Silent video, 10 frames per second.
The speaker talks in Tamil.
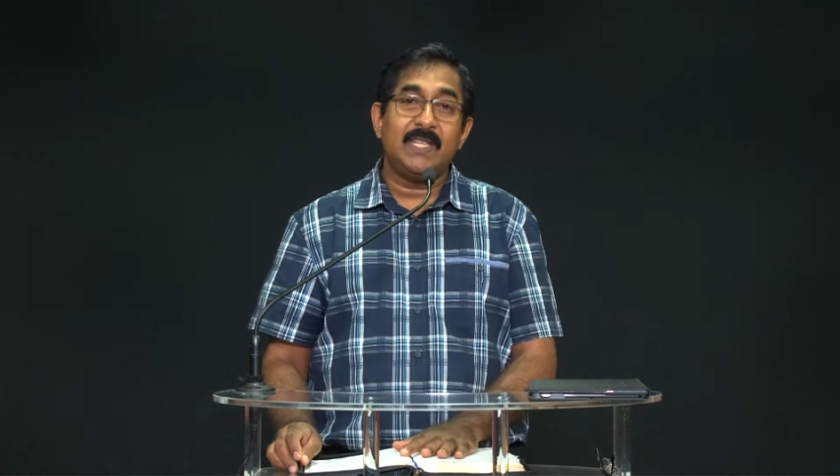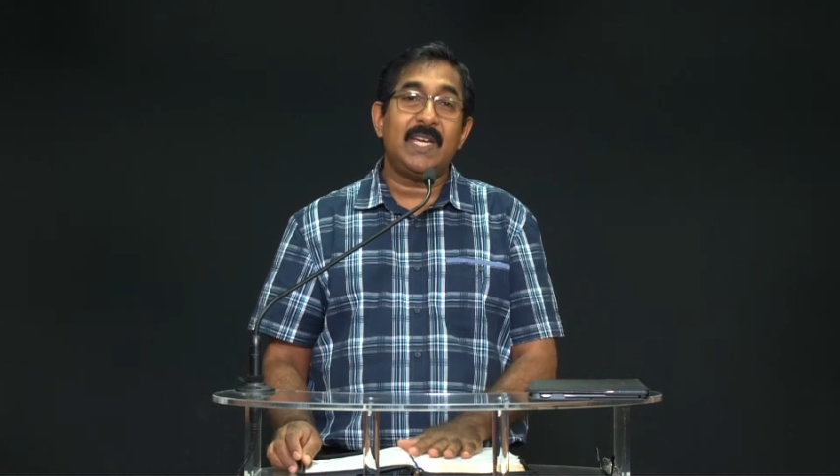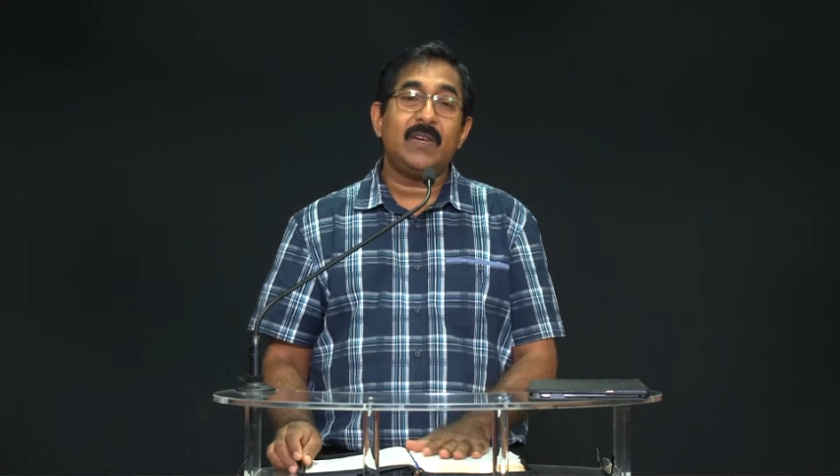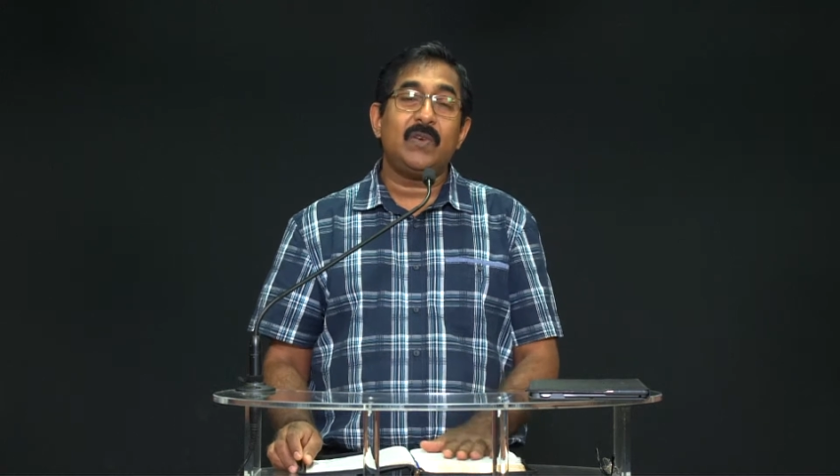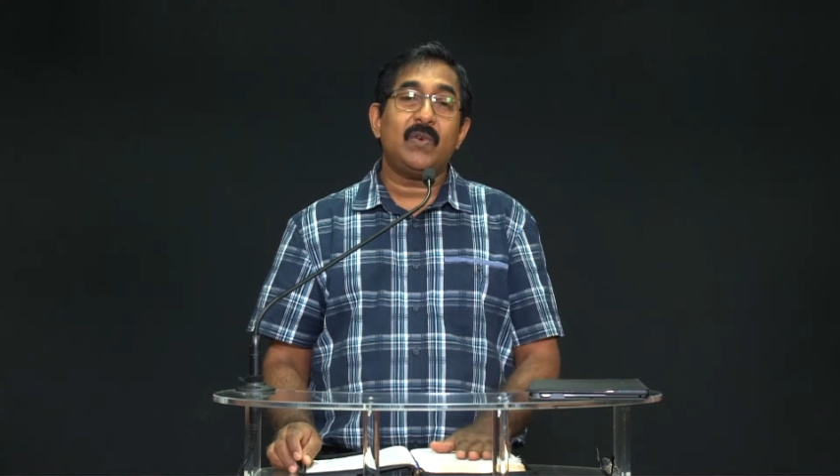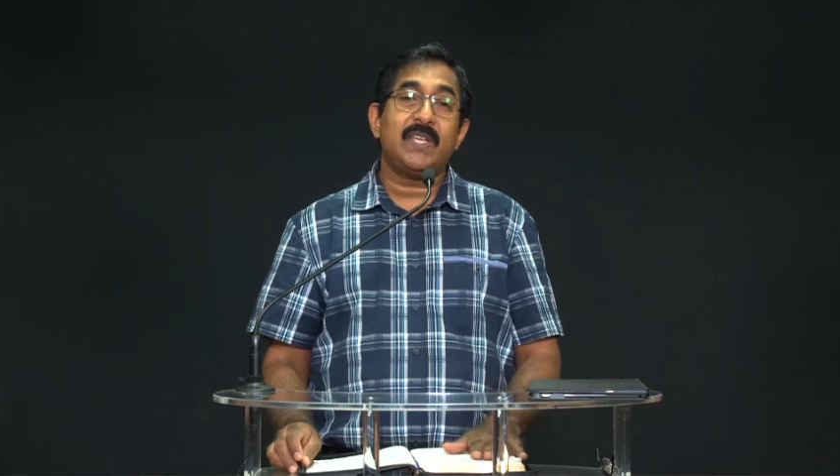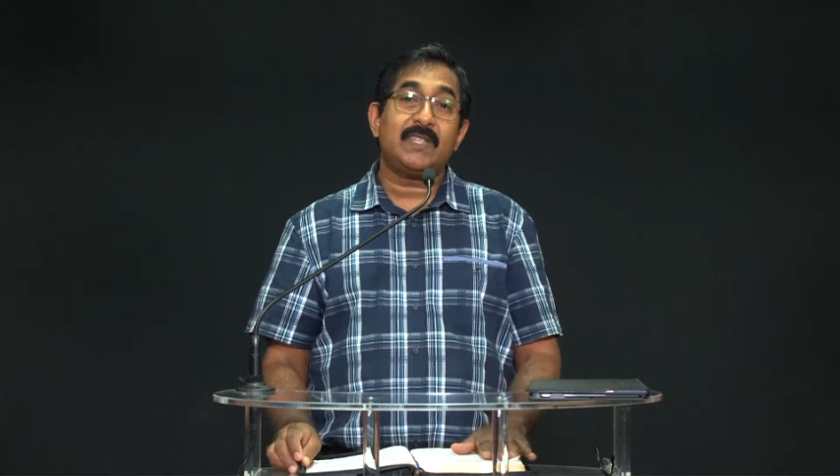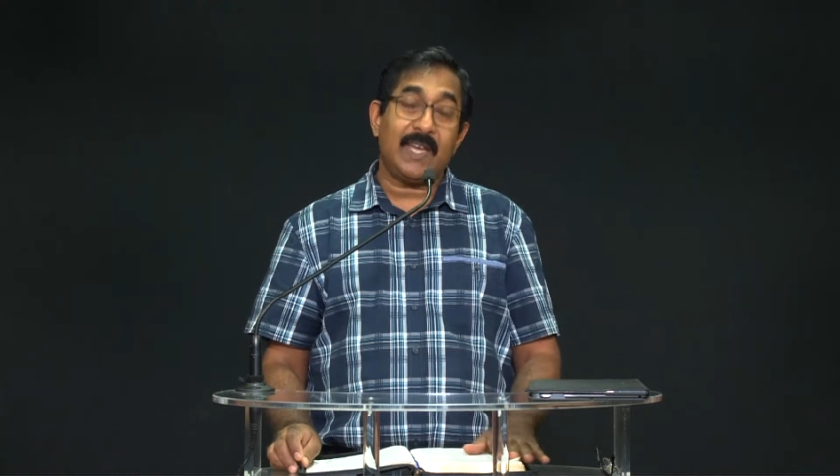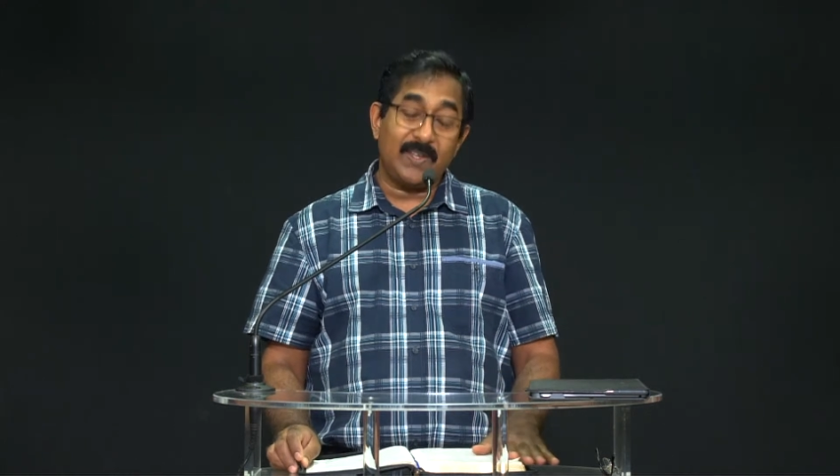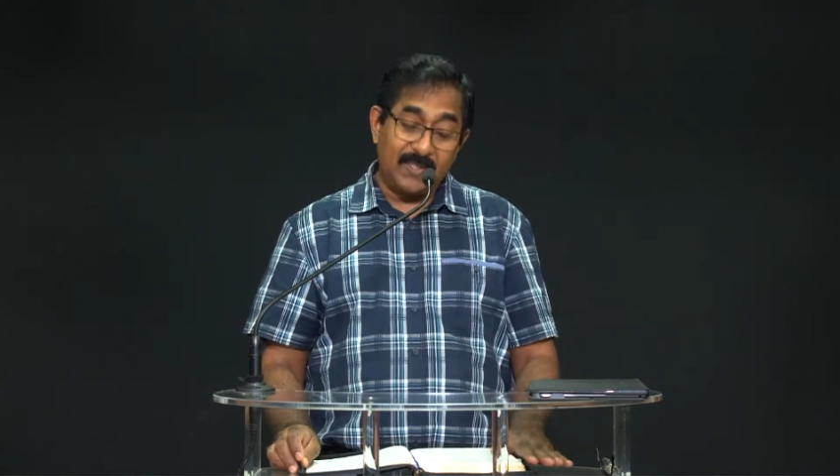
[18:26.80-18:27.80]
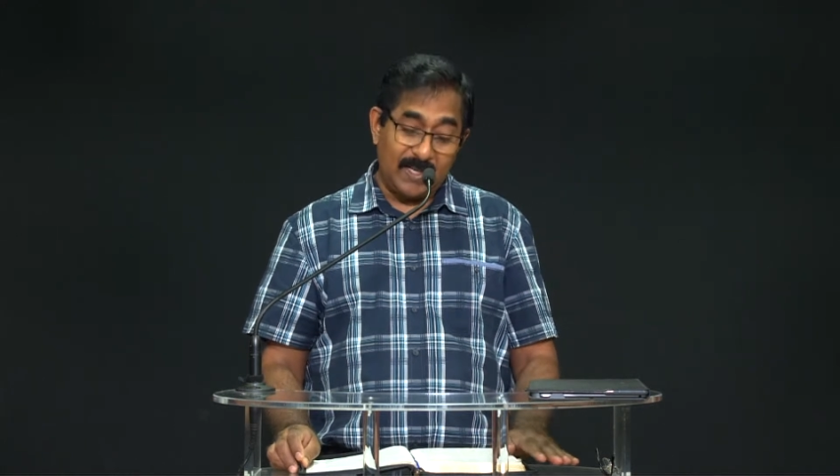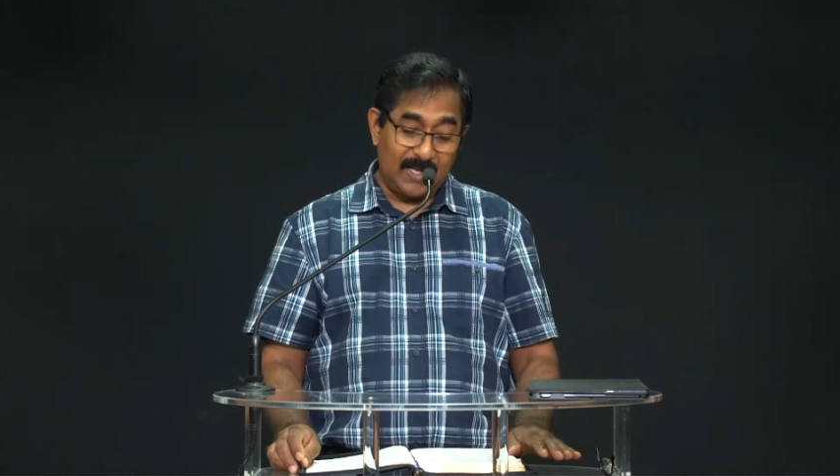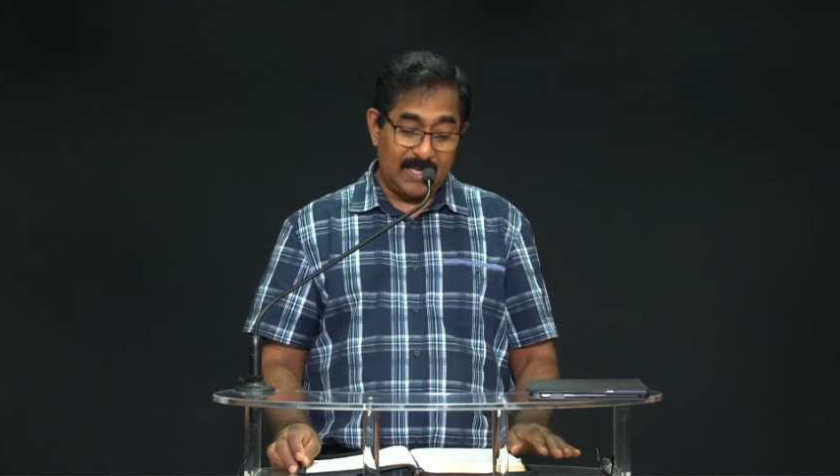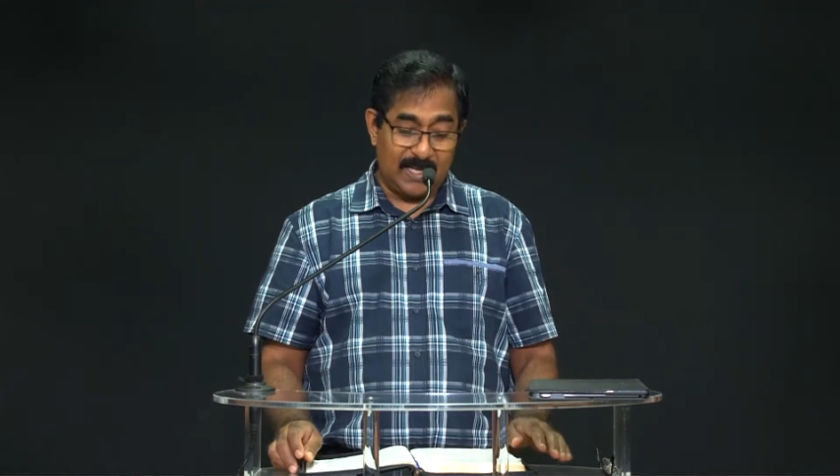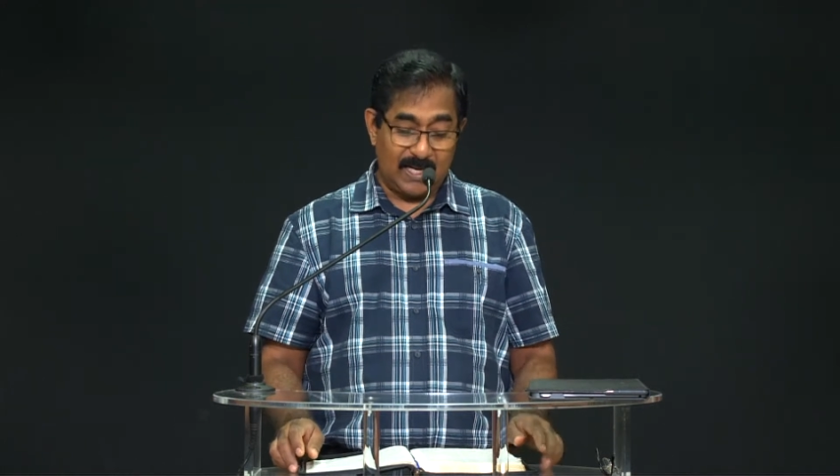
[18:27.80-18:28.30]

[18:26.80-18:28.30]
தேவனுடைய தரிசனங்களை